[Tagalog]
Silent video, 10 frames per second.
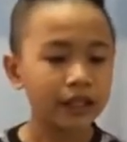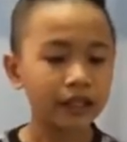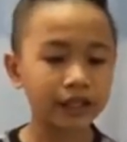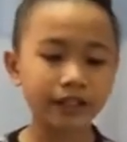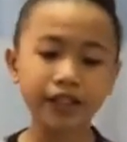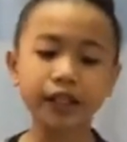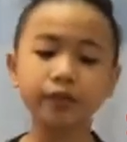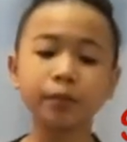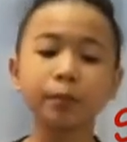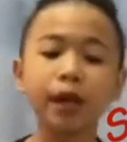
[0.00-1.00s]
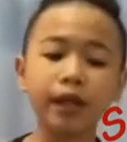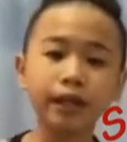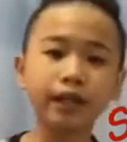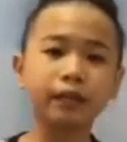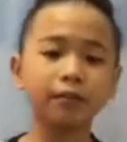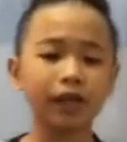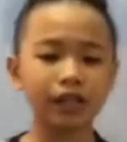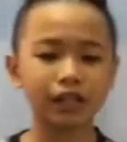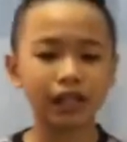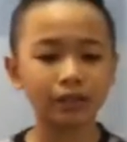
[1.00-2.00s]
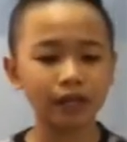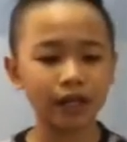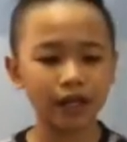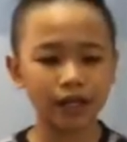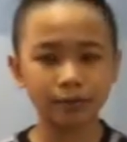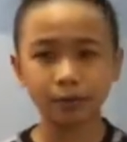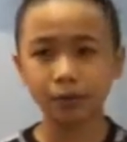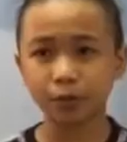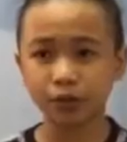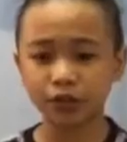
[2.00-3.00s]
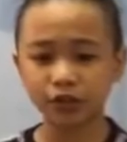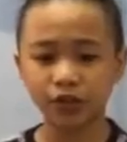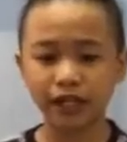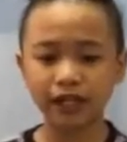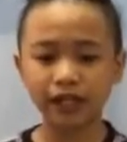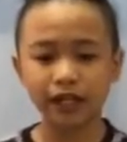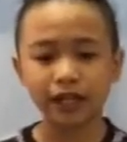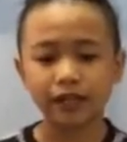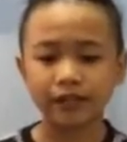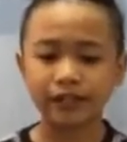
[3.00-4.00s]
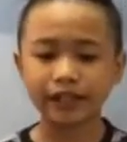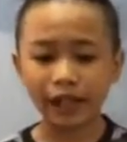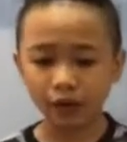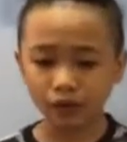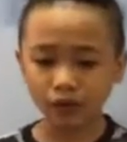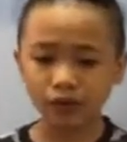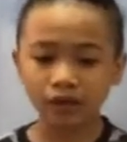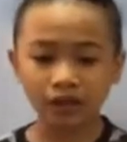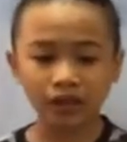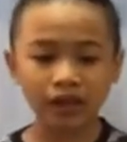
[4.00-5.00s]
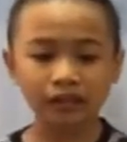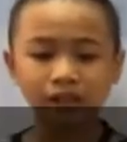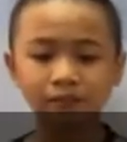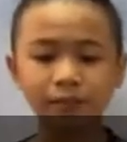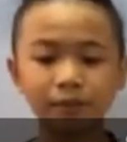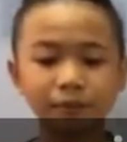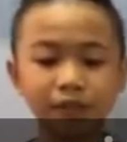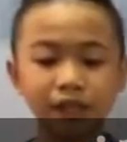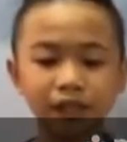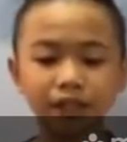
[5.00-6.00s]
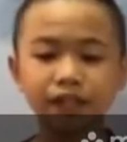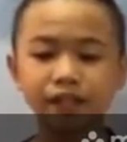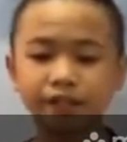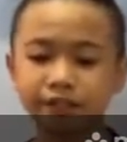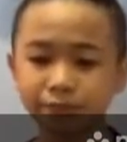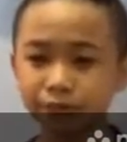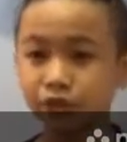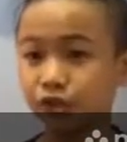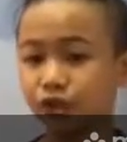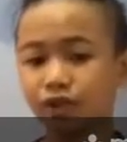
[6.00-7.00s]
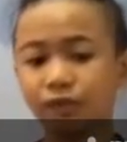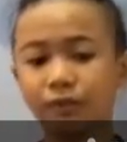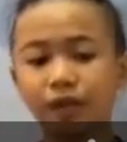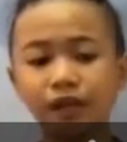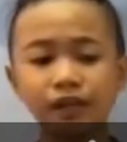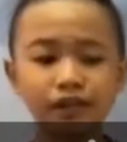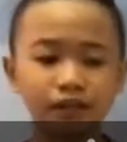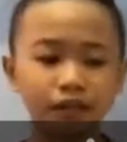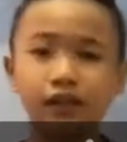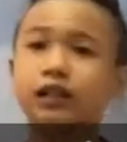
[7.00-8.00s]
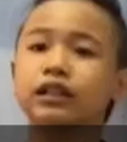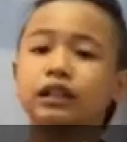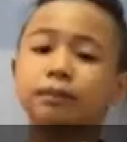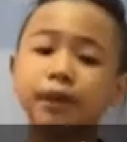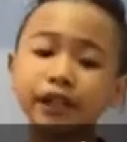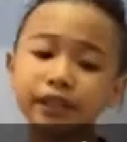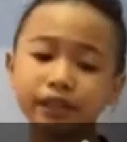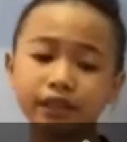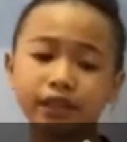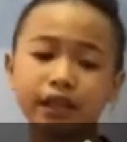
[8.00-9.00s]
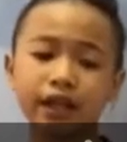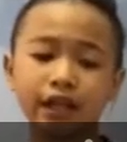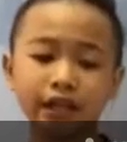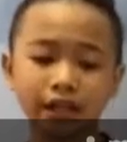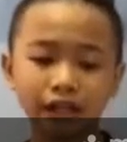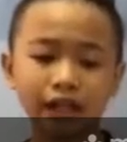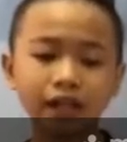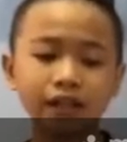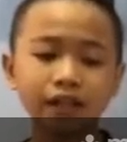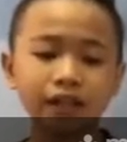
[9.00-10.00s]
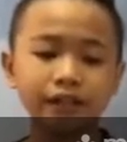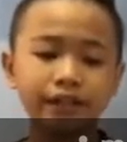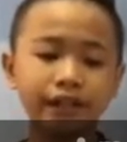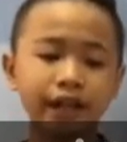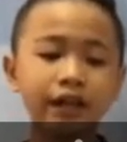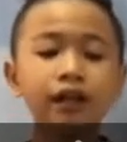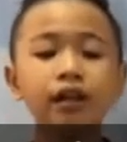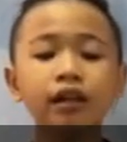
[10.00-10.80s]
Karaniwang mga manggagawa at profesional na tao ang nagbibigay ng serbisyo na may katapat ng halaga ng